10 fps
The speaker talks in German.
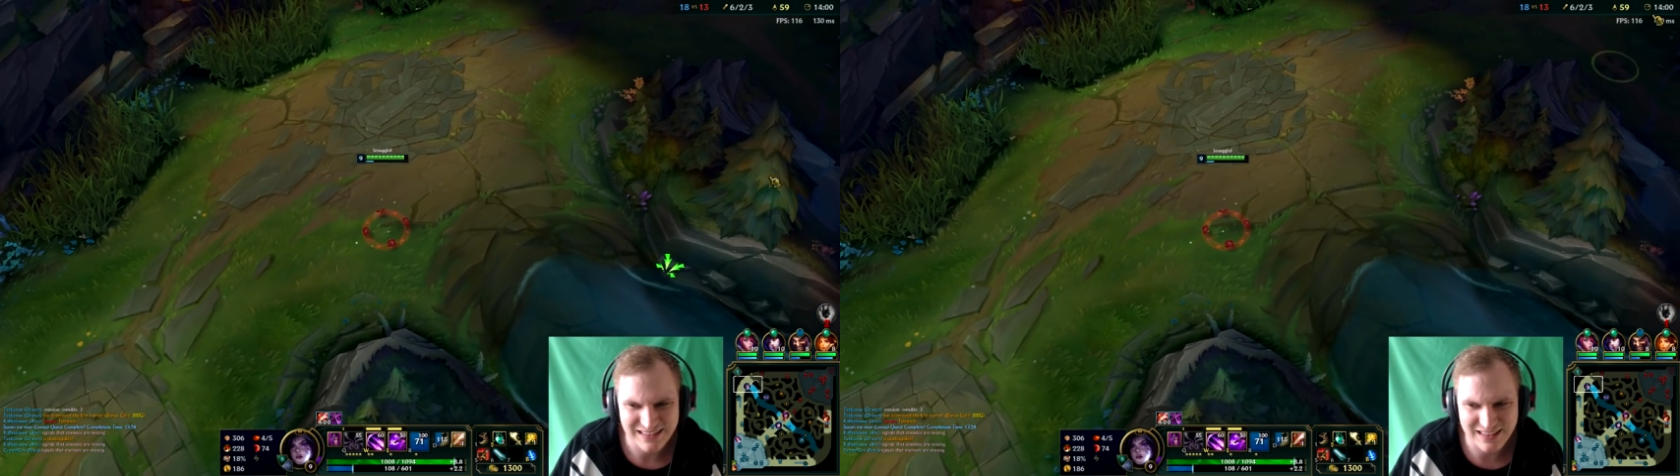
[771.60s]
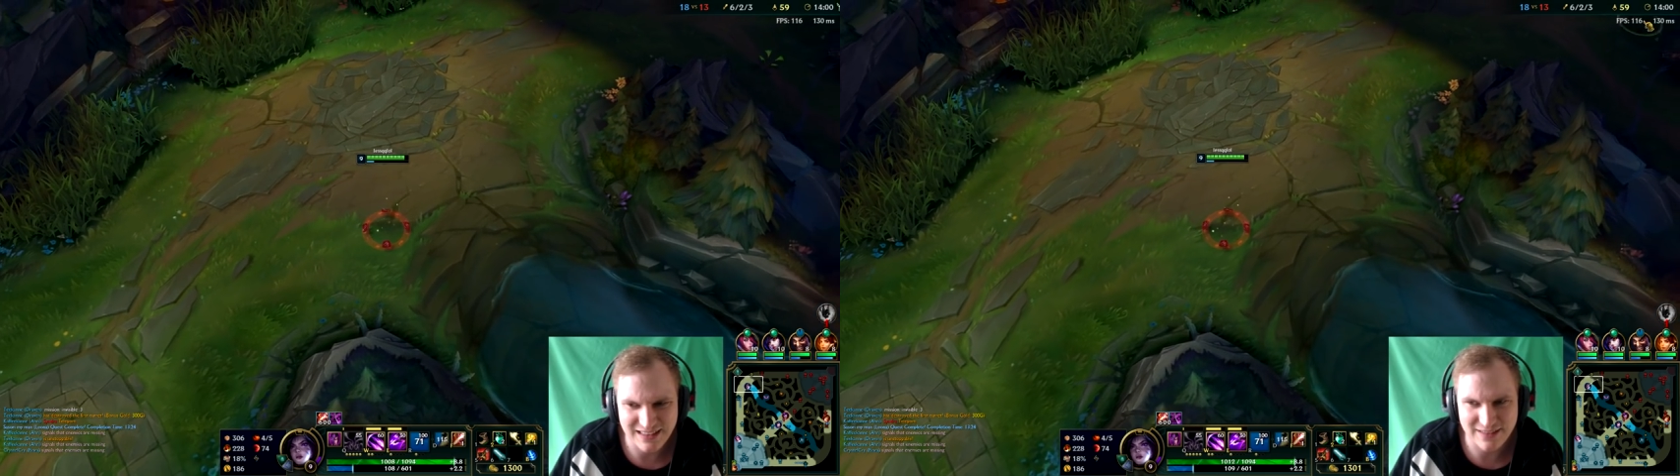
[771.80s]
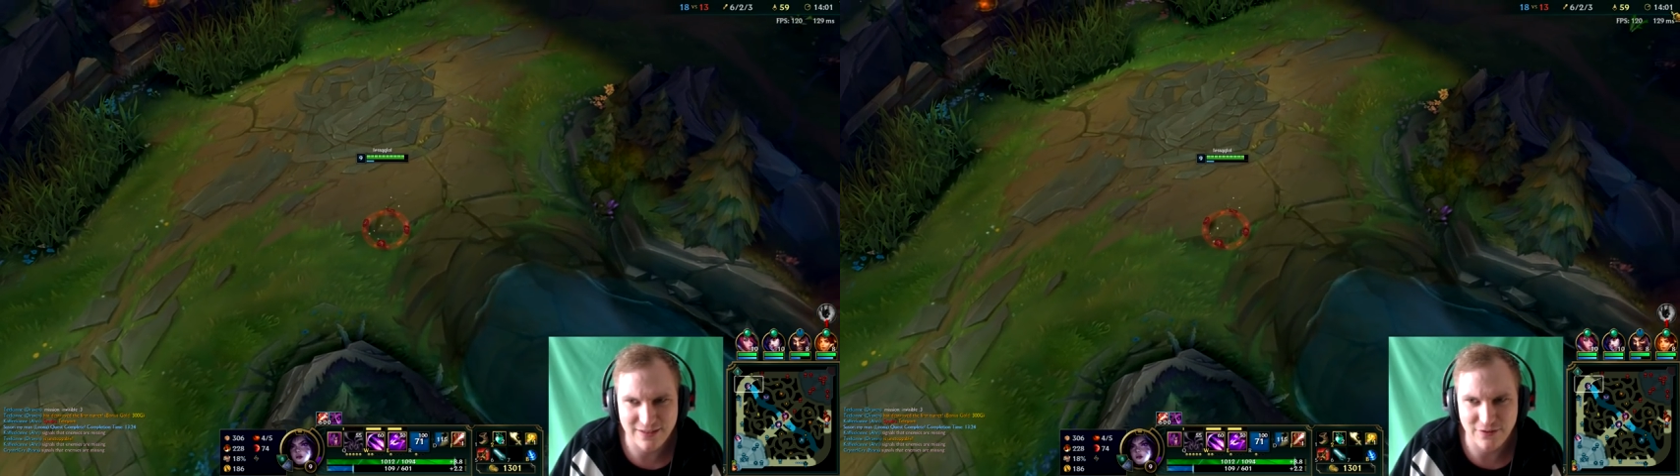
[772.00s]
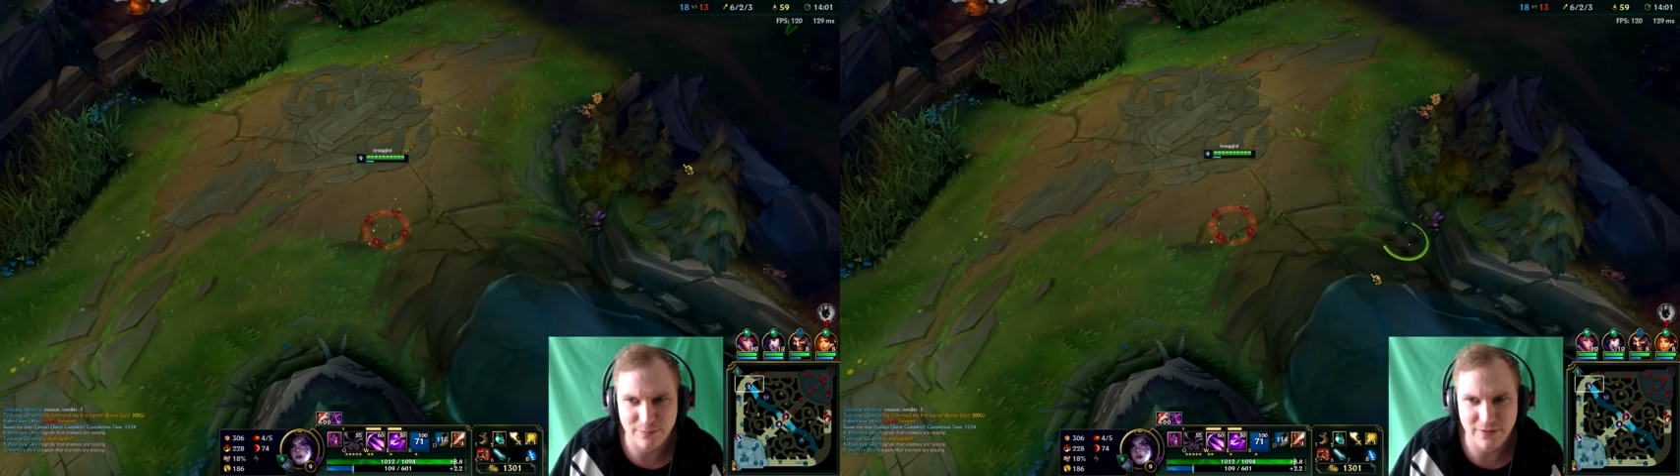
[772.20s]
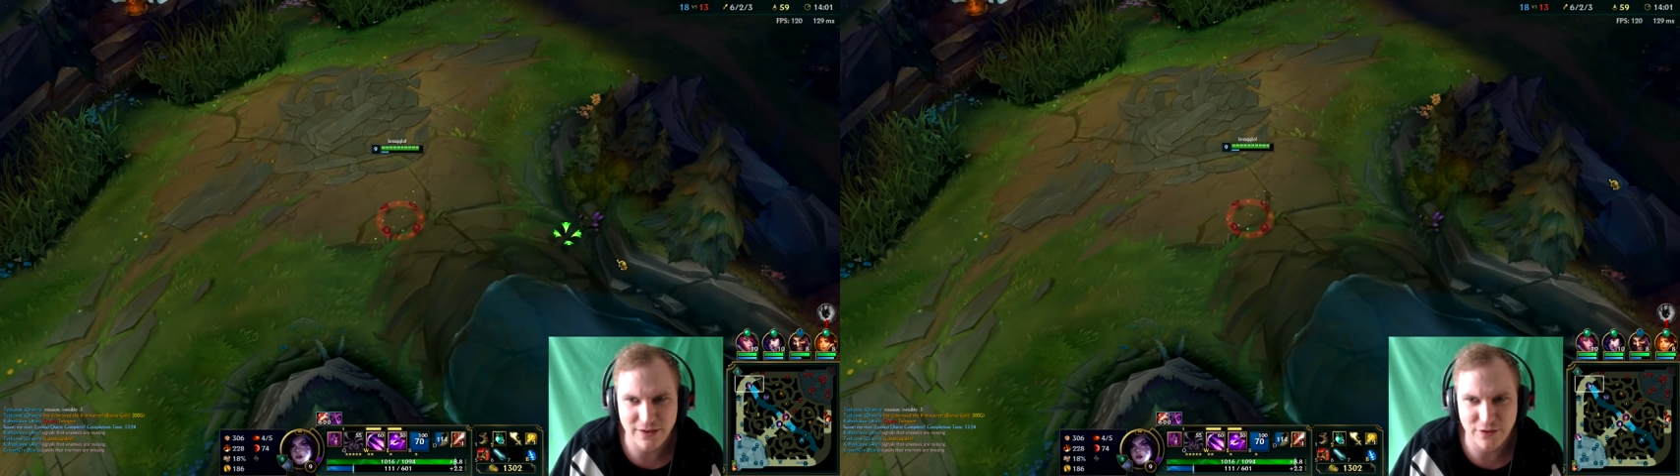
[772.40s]
Okay, das war. Wir
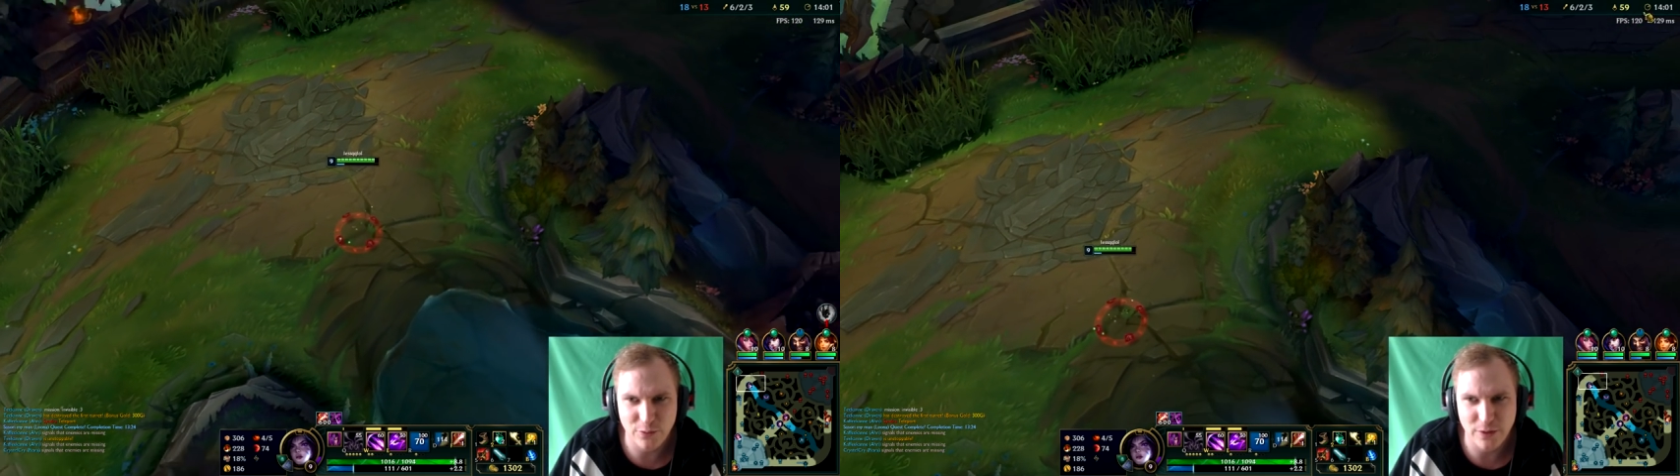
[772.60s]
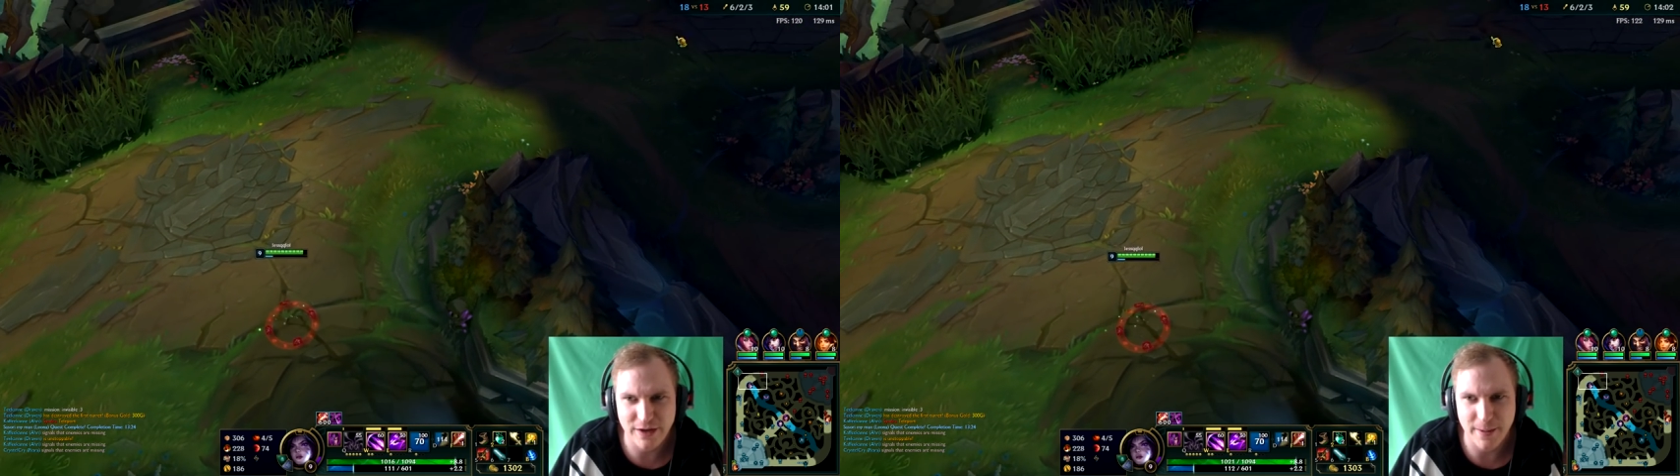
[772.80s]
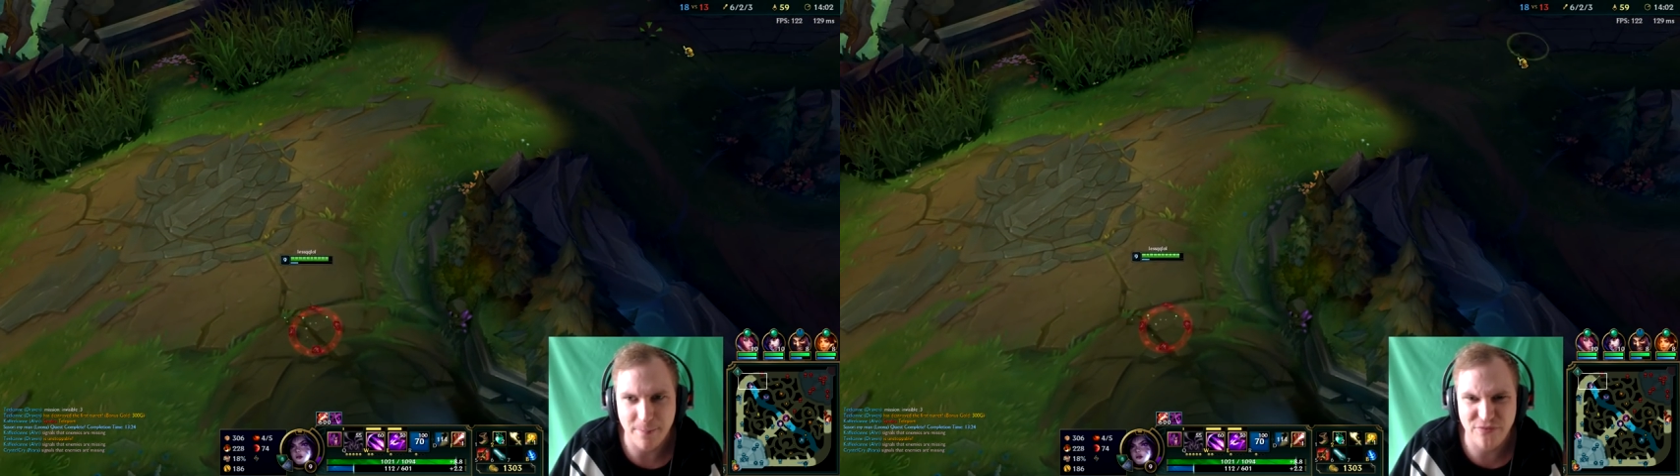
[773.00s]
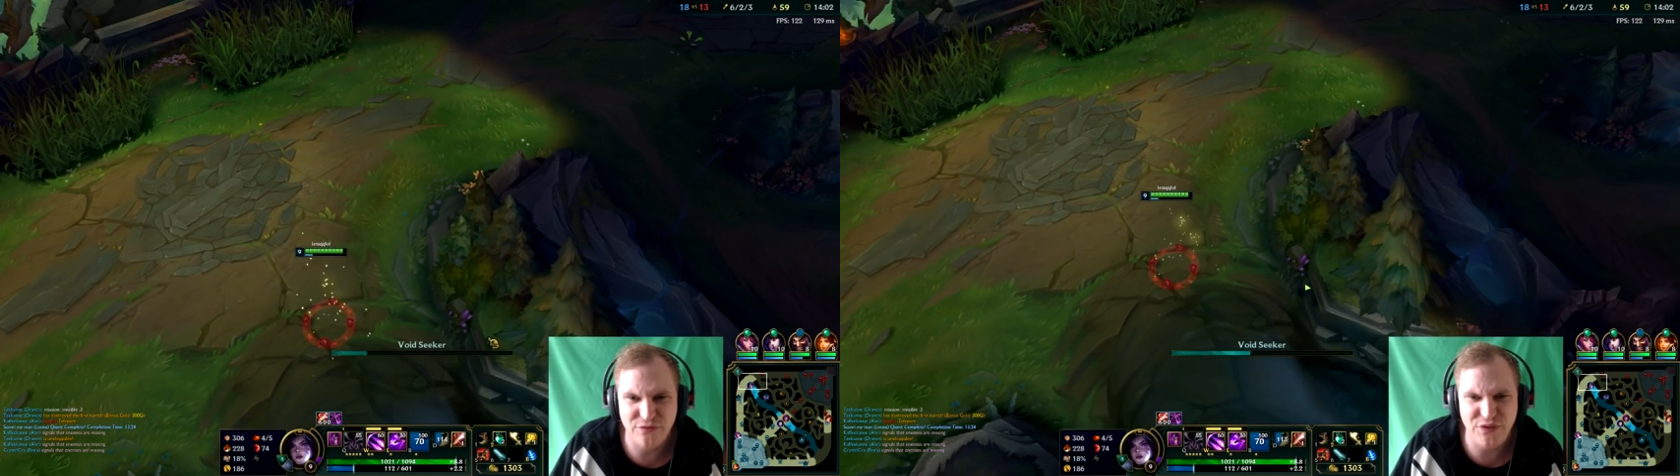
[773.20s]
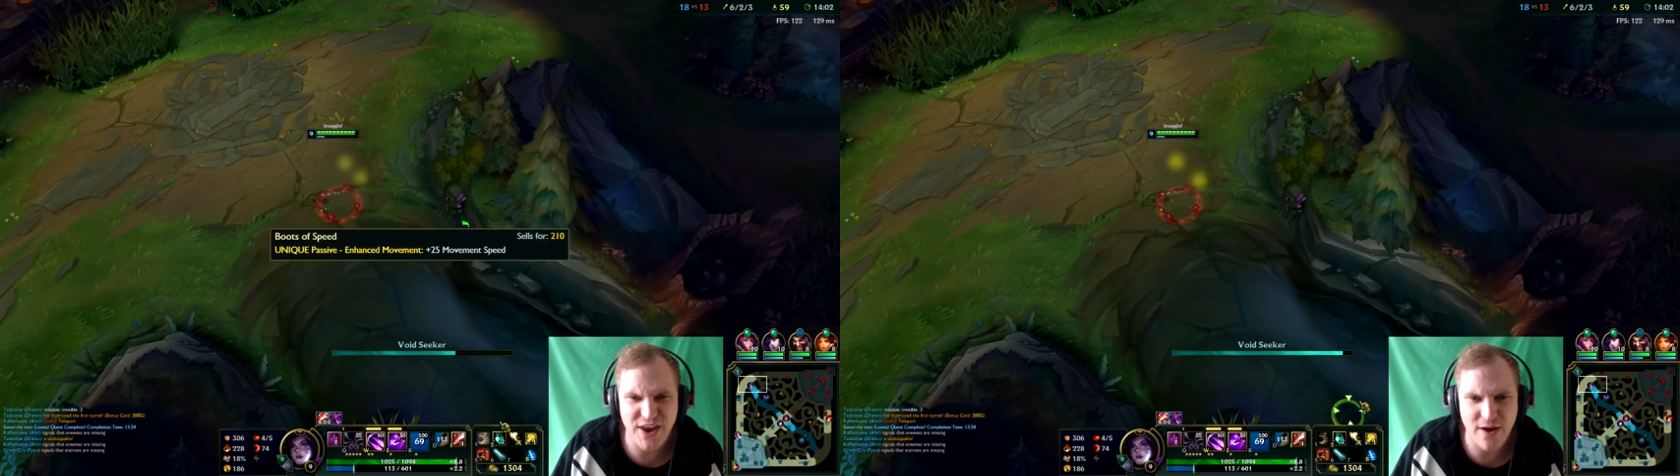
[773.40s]
machen so ein Random. So.